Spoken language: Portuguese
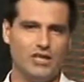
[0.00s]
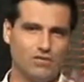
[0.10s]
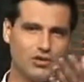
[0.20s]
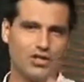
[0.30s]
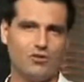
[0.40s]
E
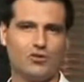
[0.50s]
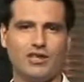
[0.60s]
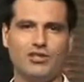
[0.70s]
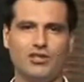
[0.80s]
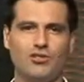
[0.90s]
você que nos
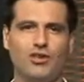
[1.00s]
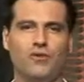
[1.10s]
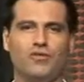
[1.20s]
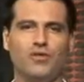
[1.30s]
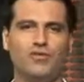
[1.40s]
assiste
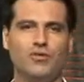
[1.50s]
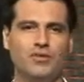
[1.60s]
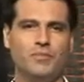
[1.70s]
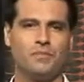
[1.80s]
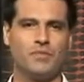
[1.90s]
ao vivo
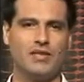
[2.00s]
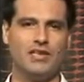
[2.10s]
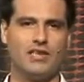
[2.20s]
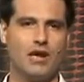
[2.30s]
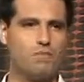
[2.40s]

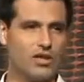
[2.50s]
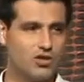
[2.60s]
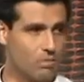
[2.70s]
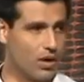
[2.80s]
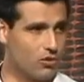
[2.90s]
e quer
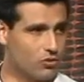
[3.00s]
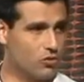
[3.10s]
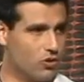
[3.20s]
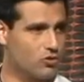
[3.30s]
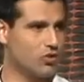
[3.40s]
participar
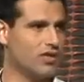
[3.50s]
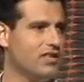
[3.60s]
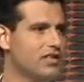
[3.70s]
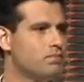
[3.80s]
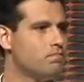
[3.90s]
conosco
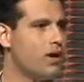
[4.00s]
aqui,